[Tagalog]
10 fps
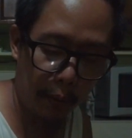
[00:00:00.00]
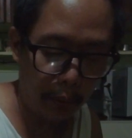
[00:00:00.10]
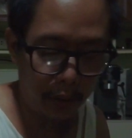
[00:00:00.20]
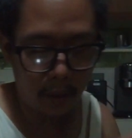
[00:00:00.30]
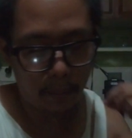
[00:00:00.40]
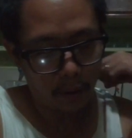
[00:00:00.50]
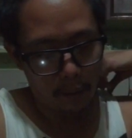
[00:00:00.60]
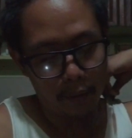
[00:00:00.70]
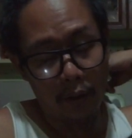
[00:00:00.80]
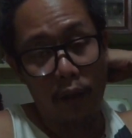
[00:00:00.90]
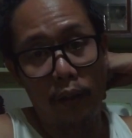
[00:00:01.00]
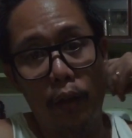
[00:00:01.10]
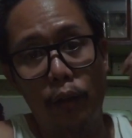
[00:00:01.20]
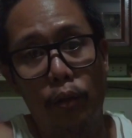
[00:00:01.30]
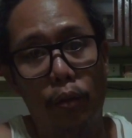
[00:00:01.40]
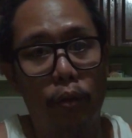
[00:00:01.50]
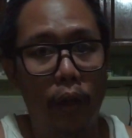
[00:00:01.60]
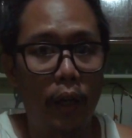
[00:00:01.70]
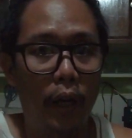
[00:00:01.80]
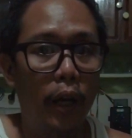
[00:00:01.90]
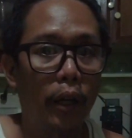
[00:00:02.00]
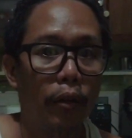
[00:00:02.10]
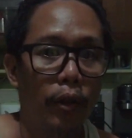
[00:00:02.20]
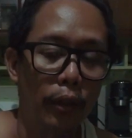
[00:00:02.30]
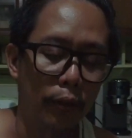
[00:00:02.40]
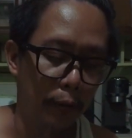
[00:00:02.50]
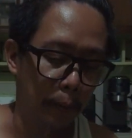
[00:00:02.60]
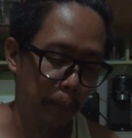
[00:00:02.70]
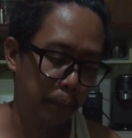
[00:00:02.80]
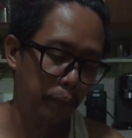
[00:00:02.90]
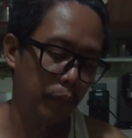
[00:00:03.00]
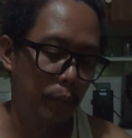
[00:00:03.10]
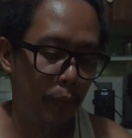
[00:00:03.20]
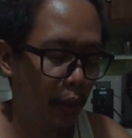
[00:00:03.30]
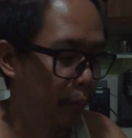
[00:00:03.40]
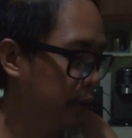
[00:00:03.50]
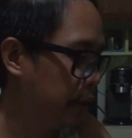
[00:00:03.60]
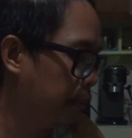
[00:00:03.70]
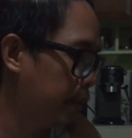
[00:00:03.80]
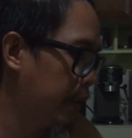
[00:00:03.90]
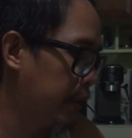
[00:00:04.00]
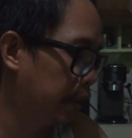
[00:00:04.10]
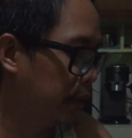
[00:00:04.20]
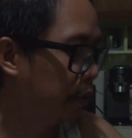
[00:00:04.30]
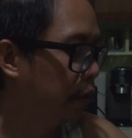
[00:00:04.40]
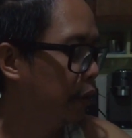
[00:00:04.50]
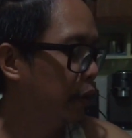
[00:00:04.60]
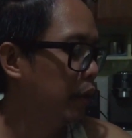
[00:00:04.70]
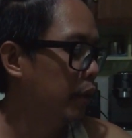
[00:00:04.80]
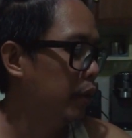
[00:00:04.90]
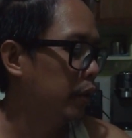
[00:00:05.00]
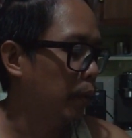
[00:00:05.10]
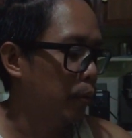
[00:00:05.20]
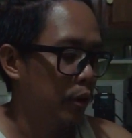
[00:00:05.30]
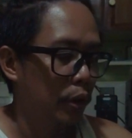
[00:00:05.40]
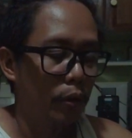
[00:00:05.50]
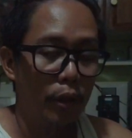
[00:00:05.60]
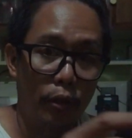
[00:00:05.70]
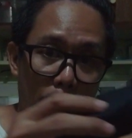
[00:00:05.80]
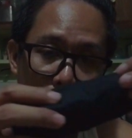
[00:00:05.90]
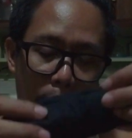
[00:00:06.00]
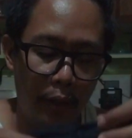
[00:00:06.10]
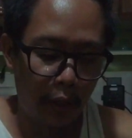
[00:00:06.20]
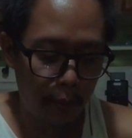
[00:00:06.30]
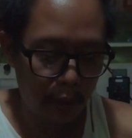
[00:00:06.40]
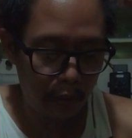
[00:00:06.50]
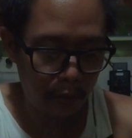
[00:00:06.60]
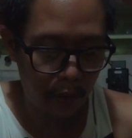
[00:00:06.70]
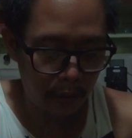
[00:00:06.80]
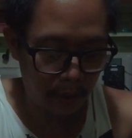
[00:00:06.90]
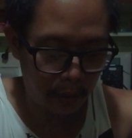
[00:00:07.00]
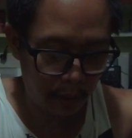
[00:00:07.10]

may petsa para matrack down nyo kung ilang araw na yung pinapagerminate niyo. Tapos ito na yung nakabalot natin